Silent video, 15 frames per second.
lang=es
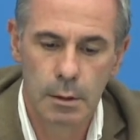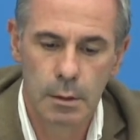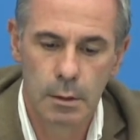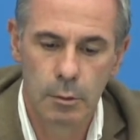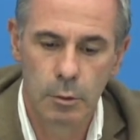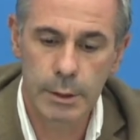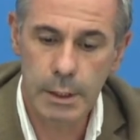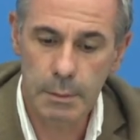
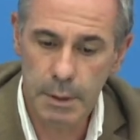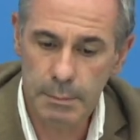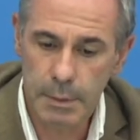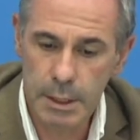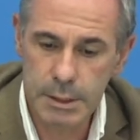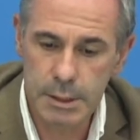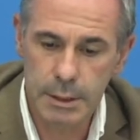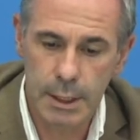Lo es también para
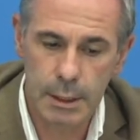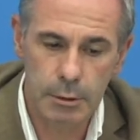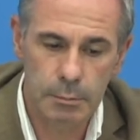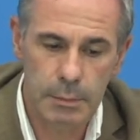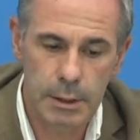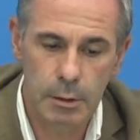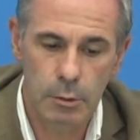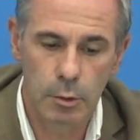el Sindicato
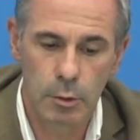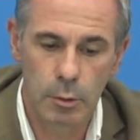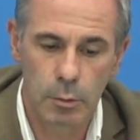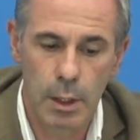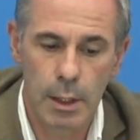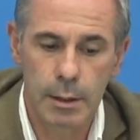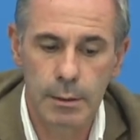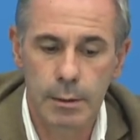Médico del
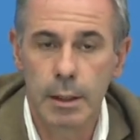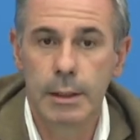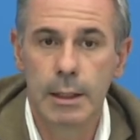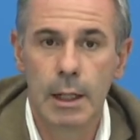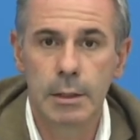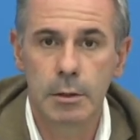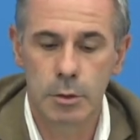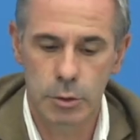Uruguay en el
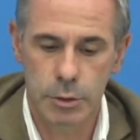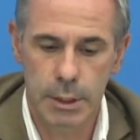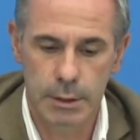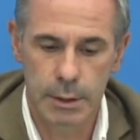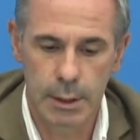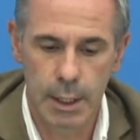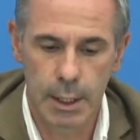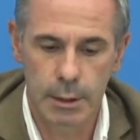año de su
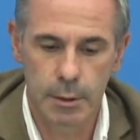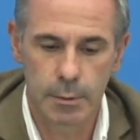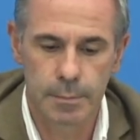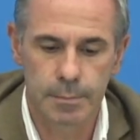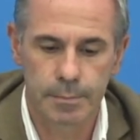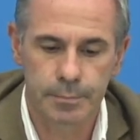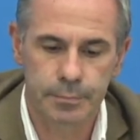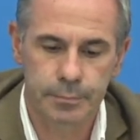centenario.
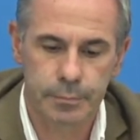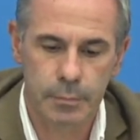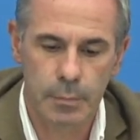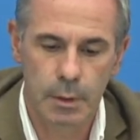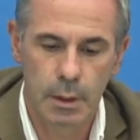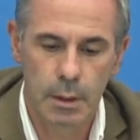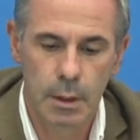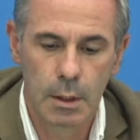
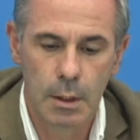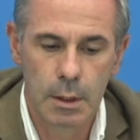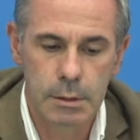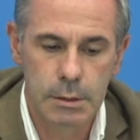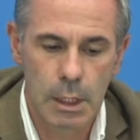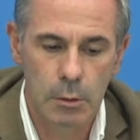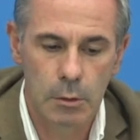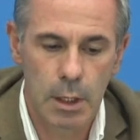
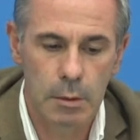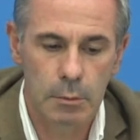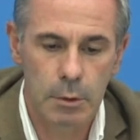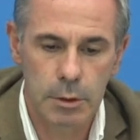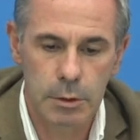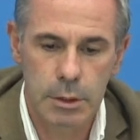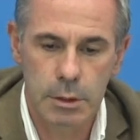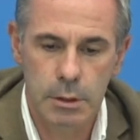
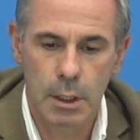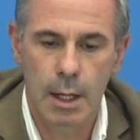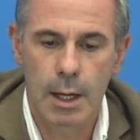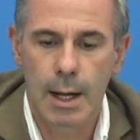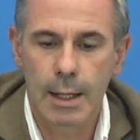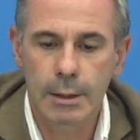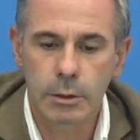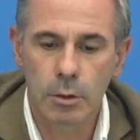Saludamos
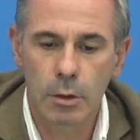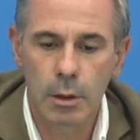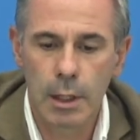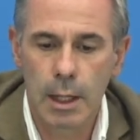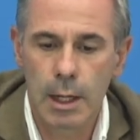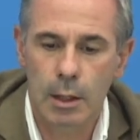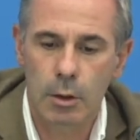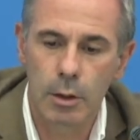a
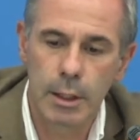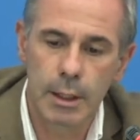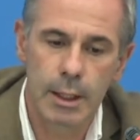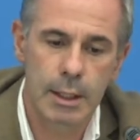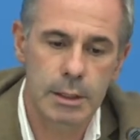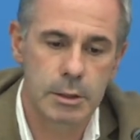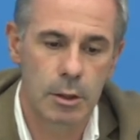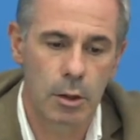todas las
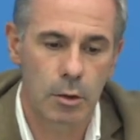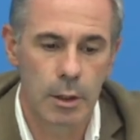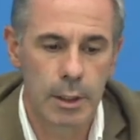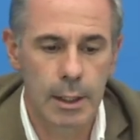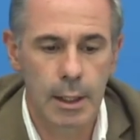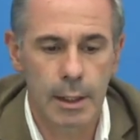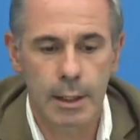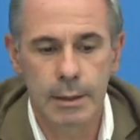colegas y los
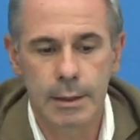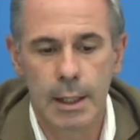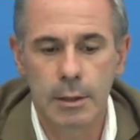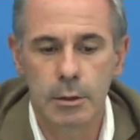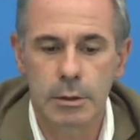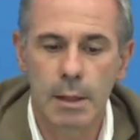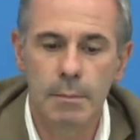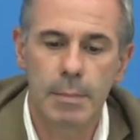colegas que este
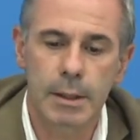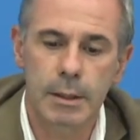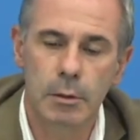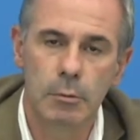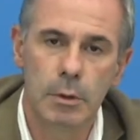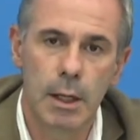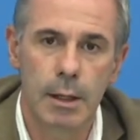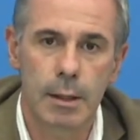año tan
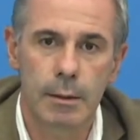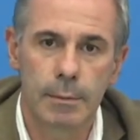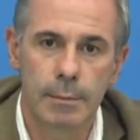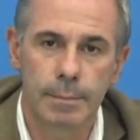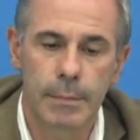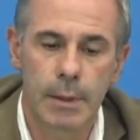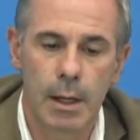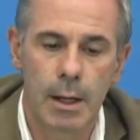particular
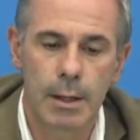han